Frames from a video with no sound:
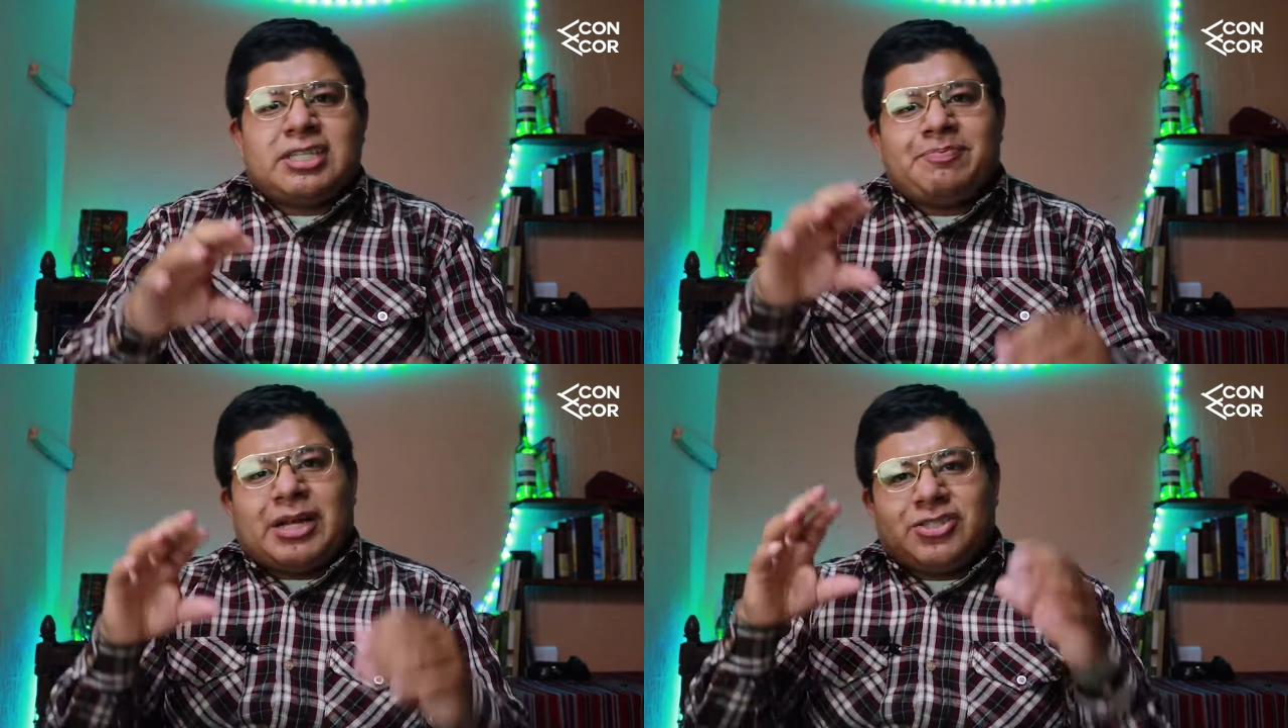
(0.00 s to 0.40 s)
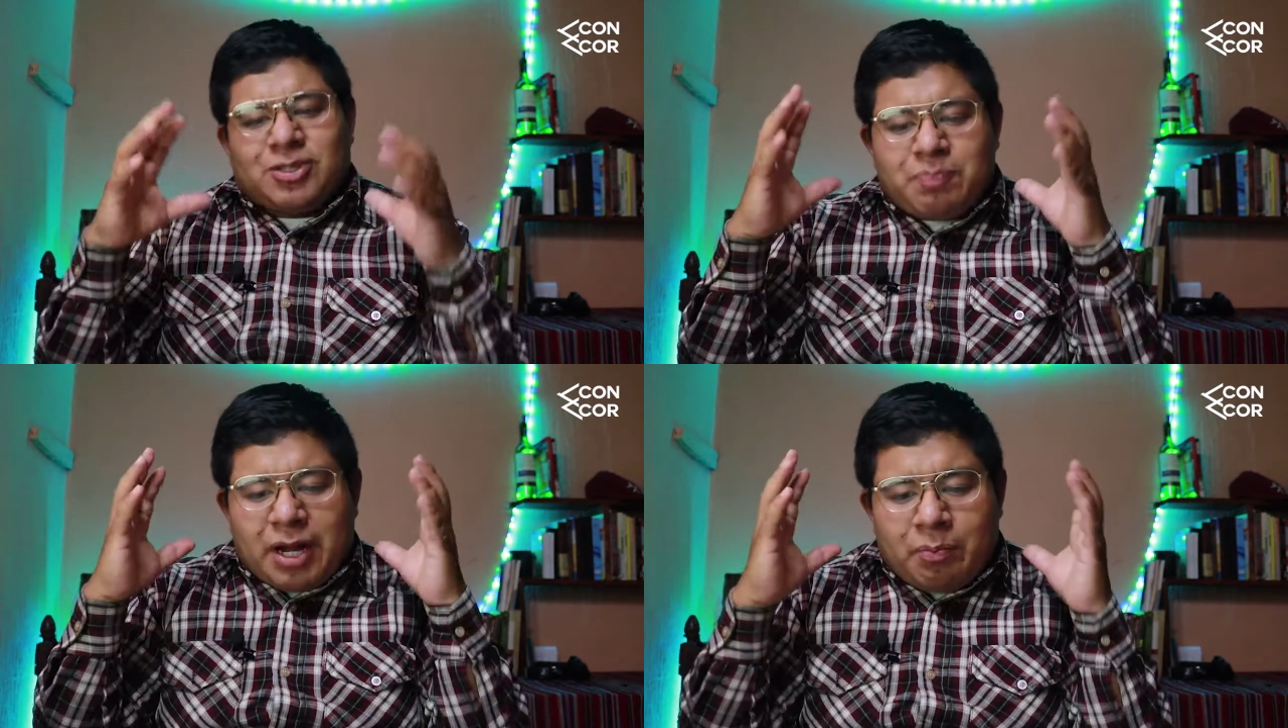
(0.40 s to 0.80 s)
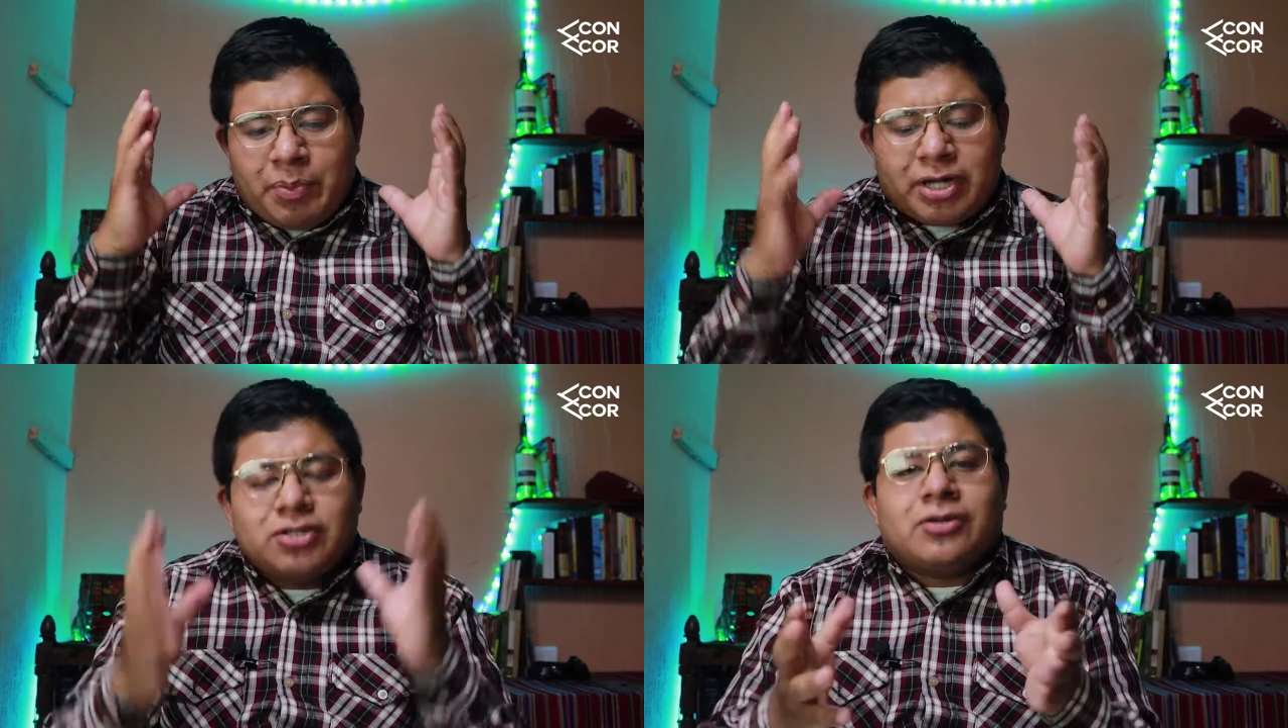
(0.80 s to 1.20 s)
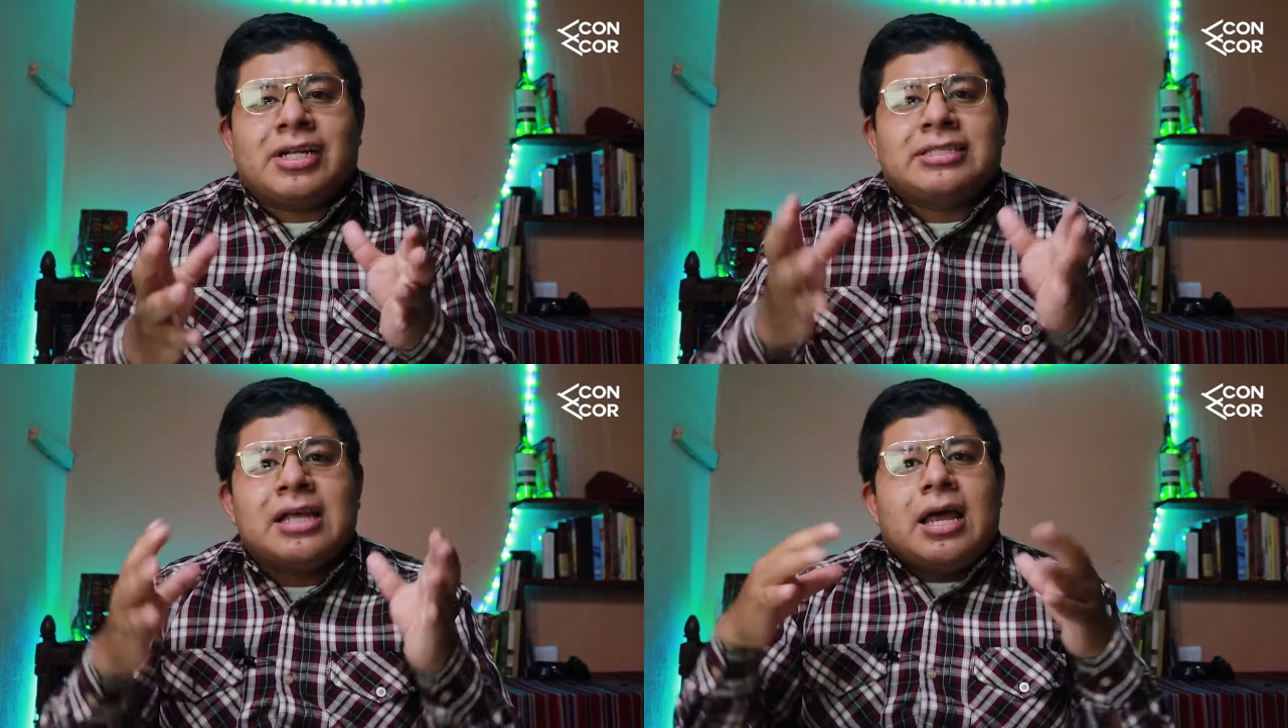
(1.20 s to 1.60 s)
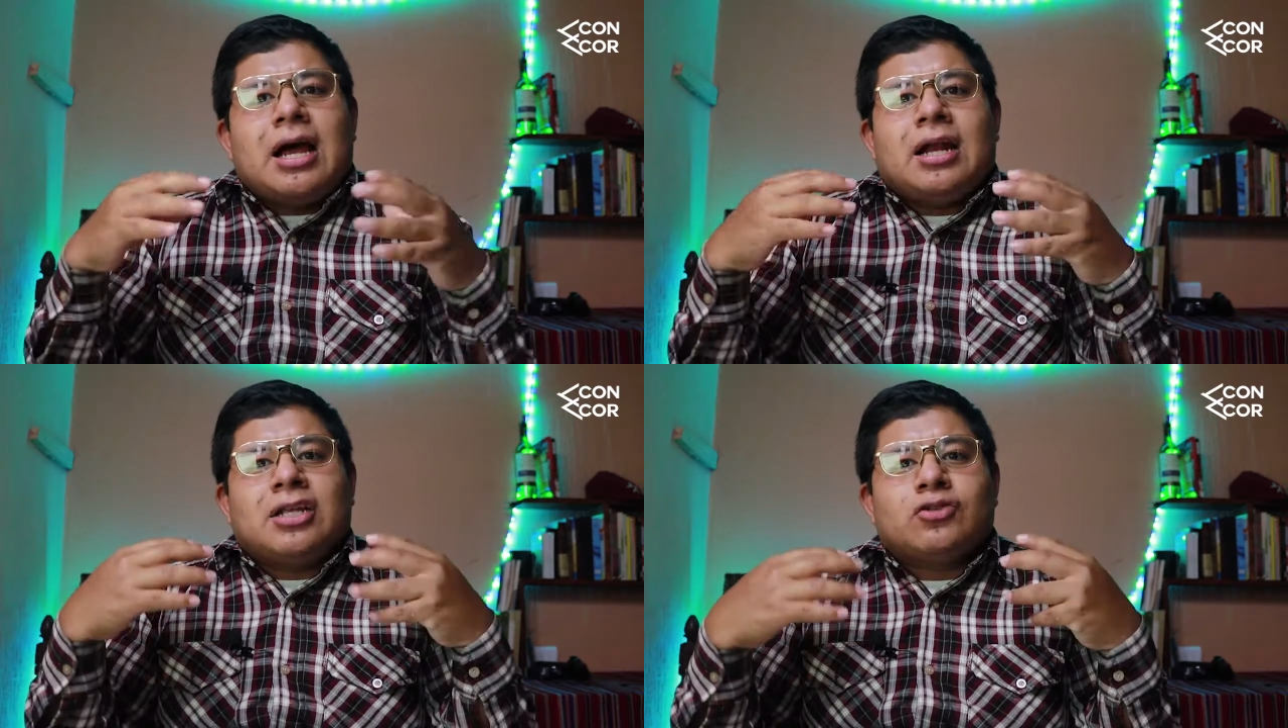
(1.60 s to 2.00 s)
espacios para personas
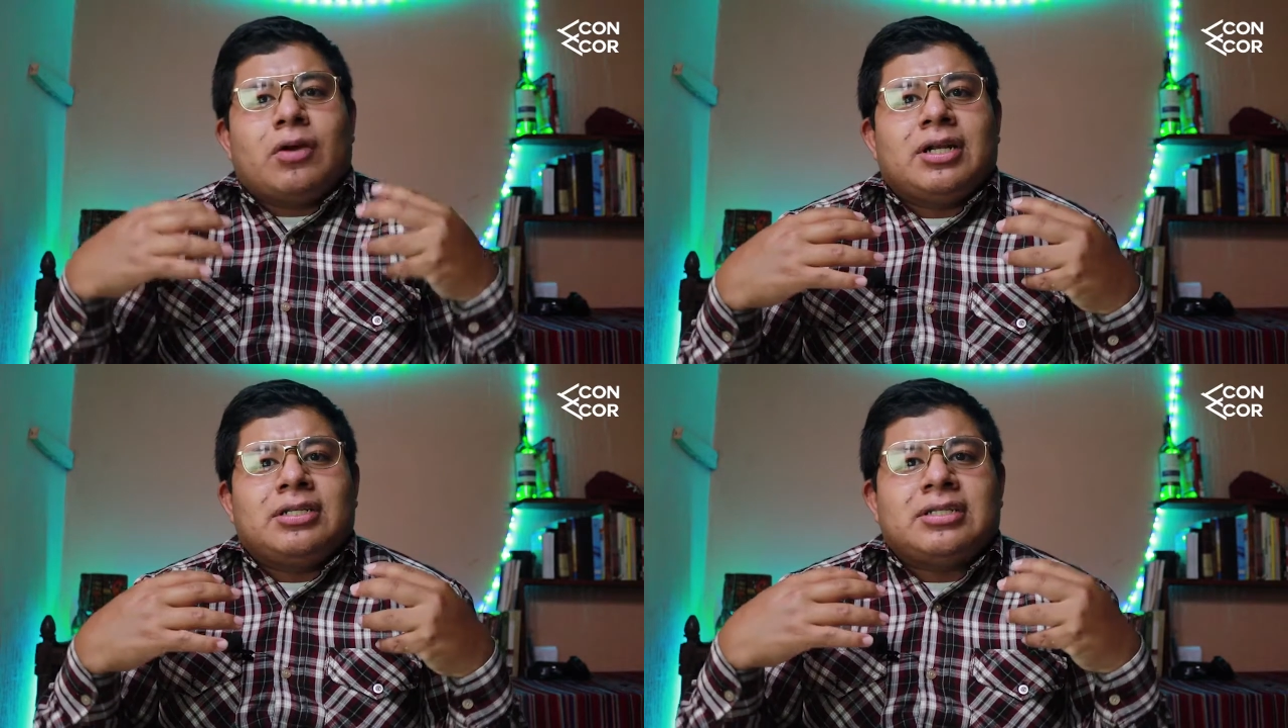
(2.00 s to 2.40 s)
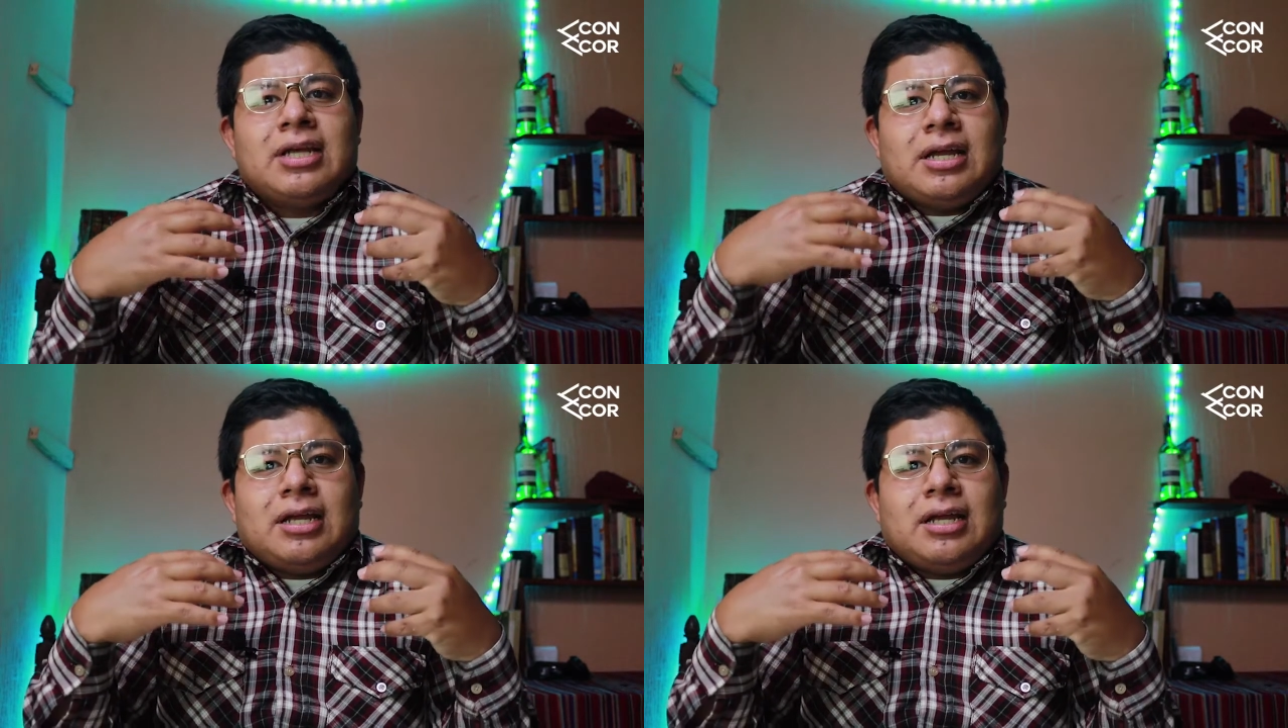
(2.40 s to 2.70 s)
a las cuales